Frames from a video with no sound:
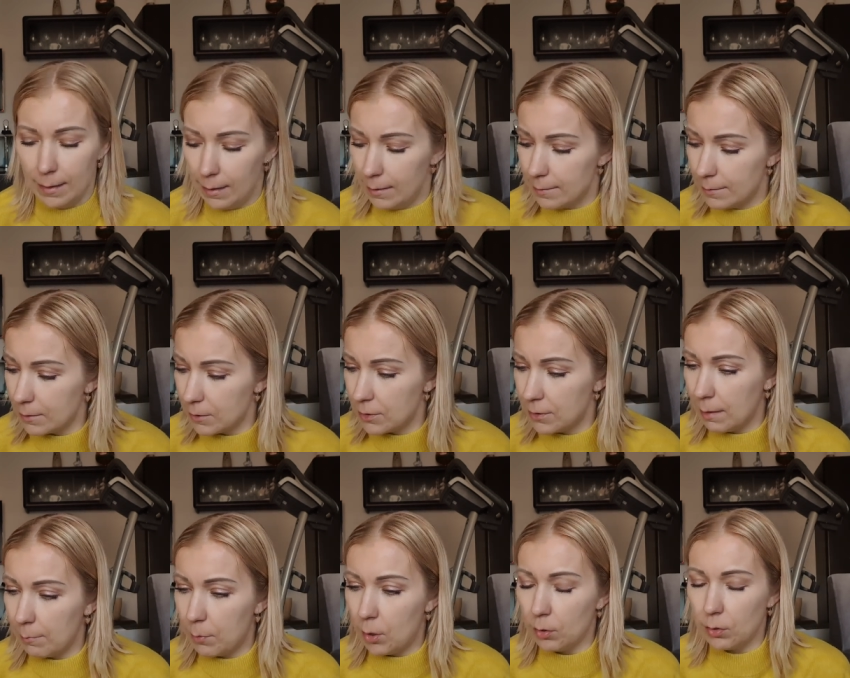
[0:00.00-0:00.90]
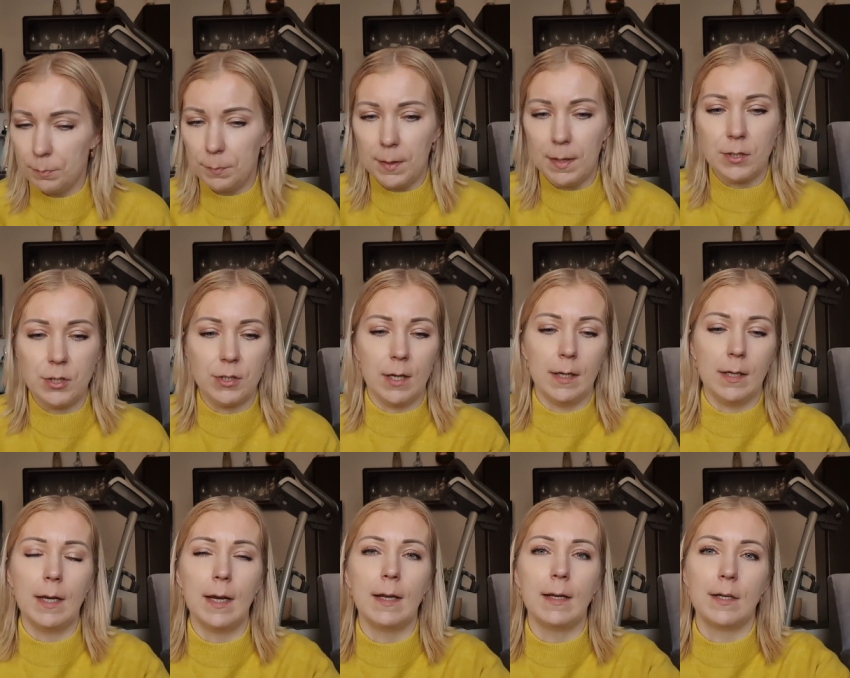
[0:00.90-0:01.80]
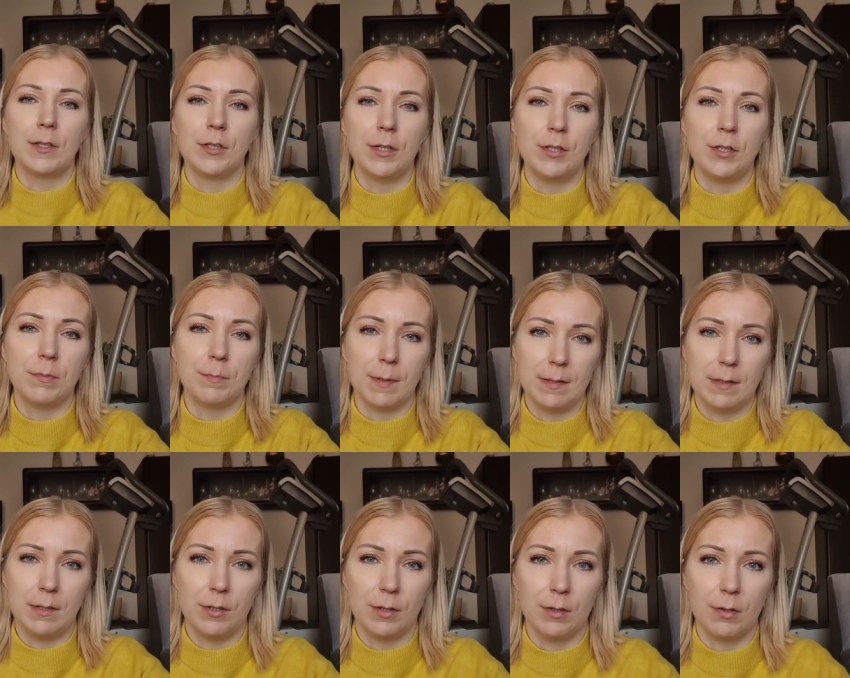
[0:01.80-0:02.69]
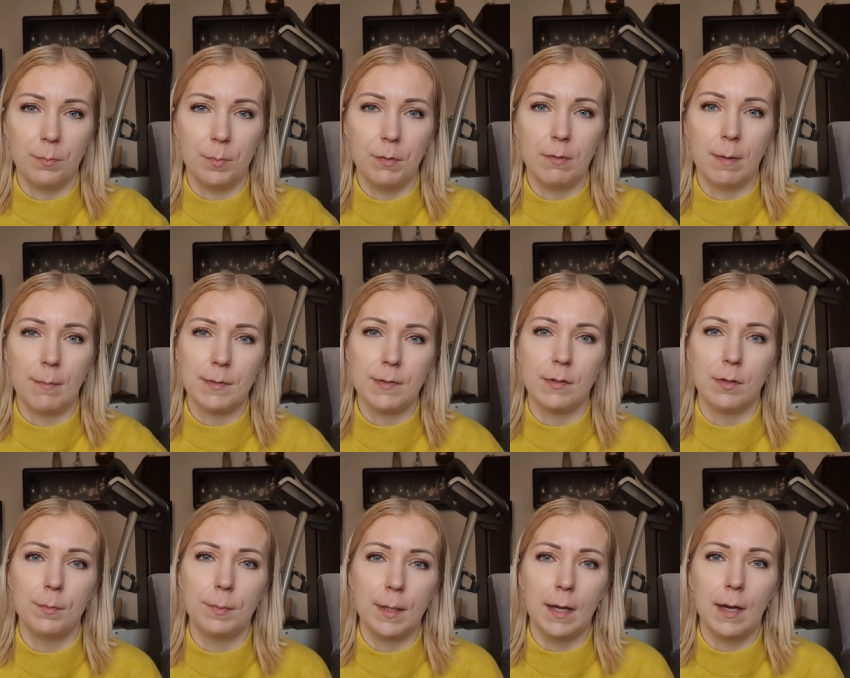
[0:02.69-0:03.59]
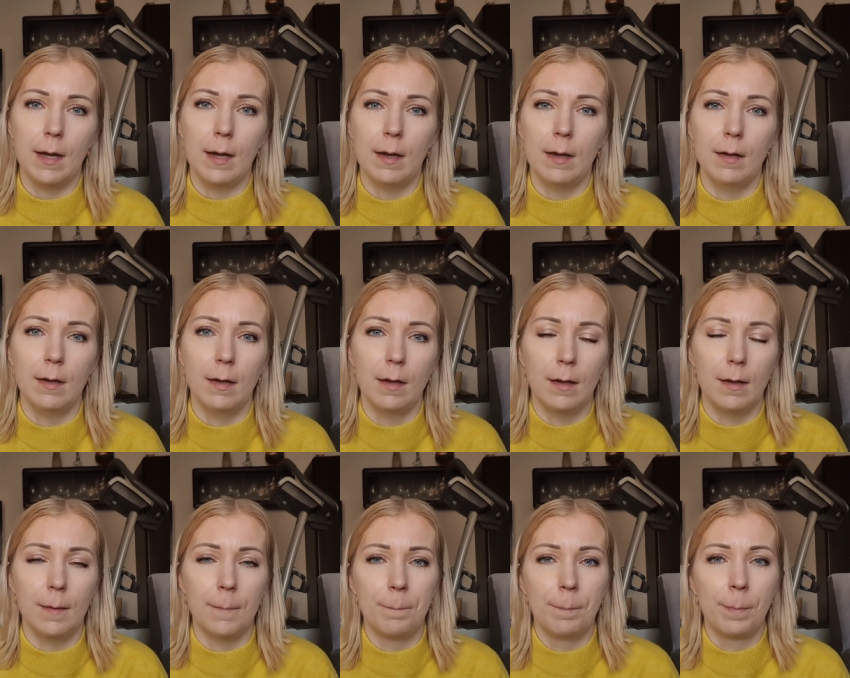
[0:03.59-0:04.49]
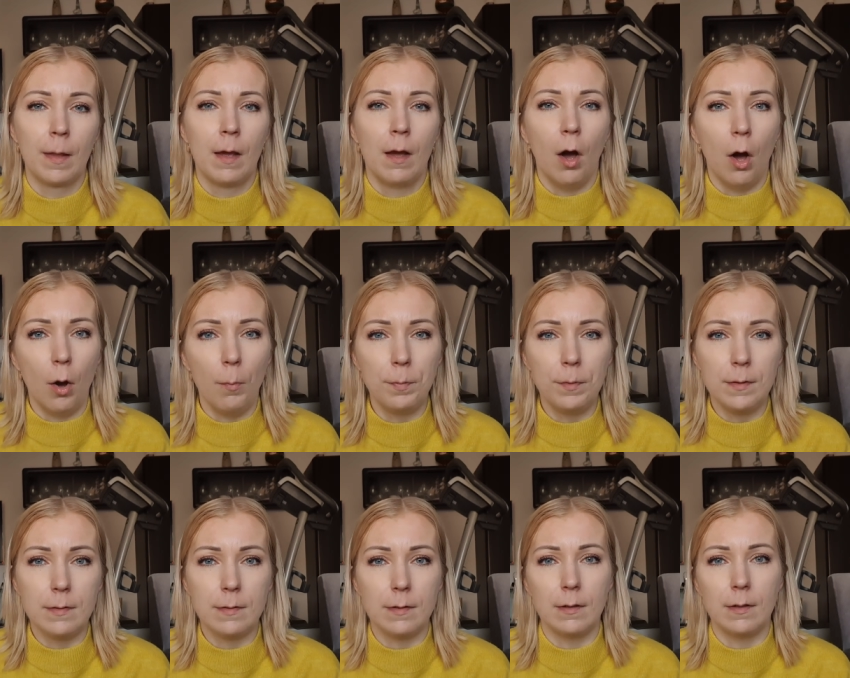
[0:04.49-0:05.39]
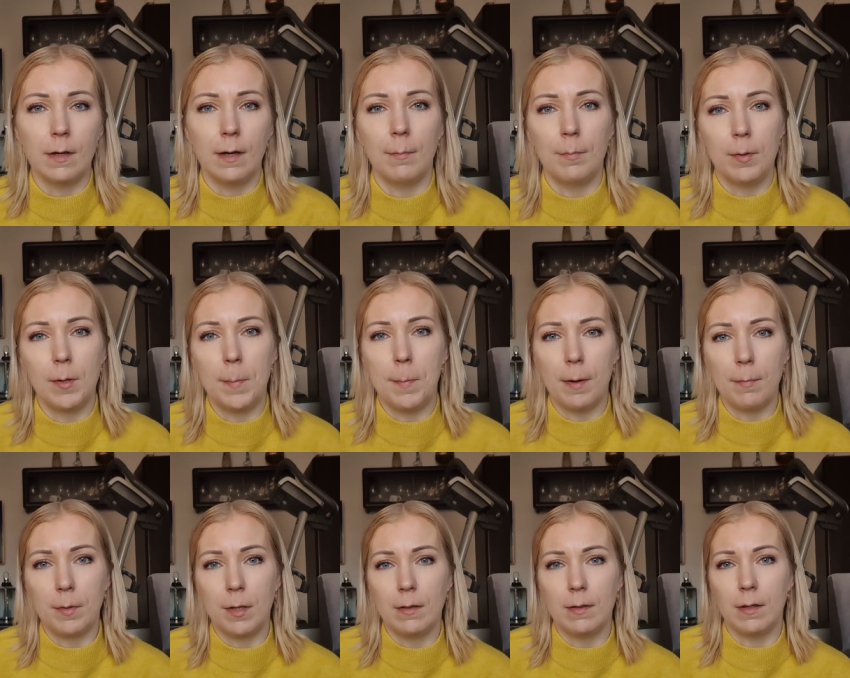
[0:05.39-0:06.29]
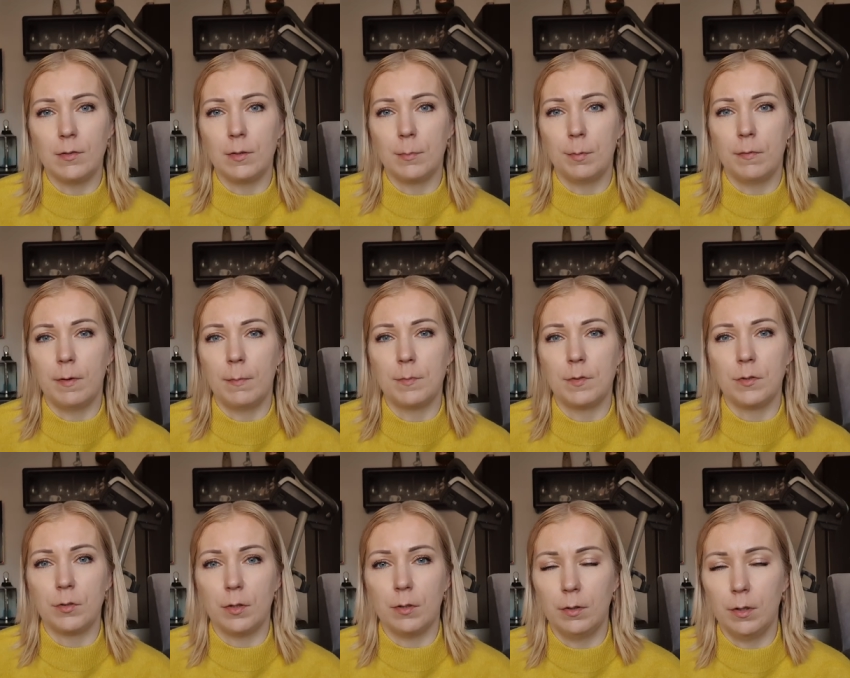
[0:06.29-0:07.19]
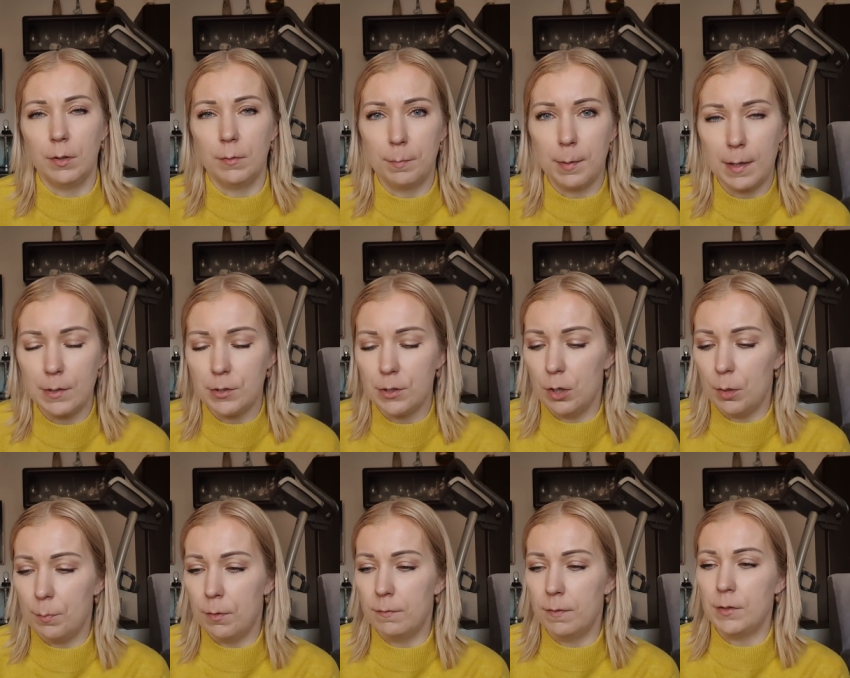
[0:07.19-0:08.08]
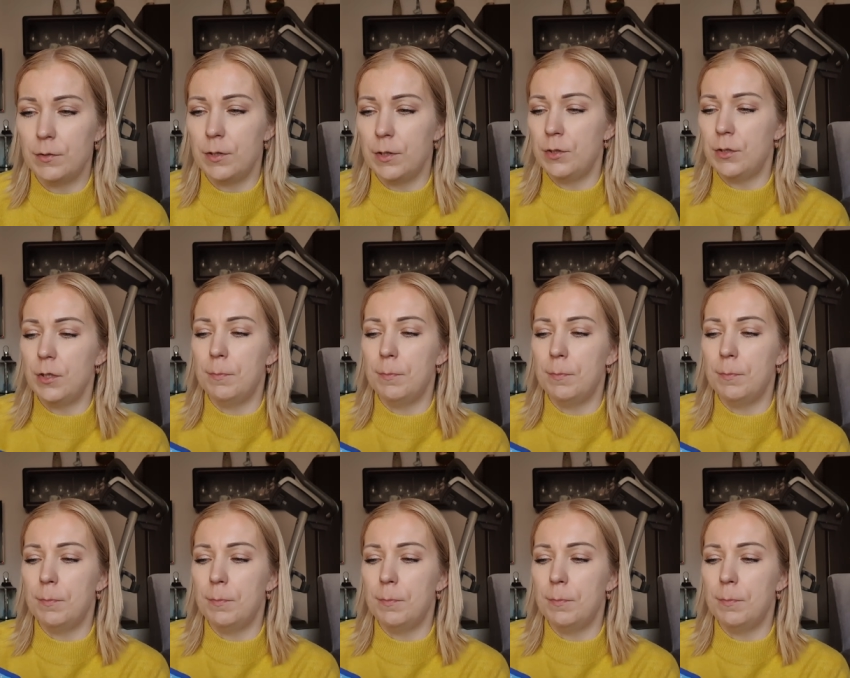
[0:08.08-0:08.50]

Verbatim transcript: Zaczynamy od pierwszej. Ja na część maseczek robiłam sobie e, opisy, aby pamiętać, aby Wam coś o nich bardziej opowiedzieć.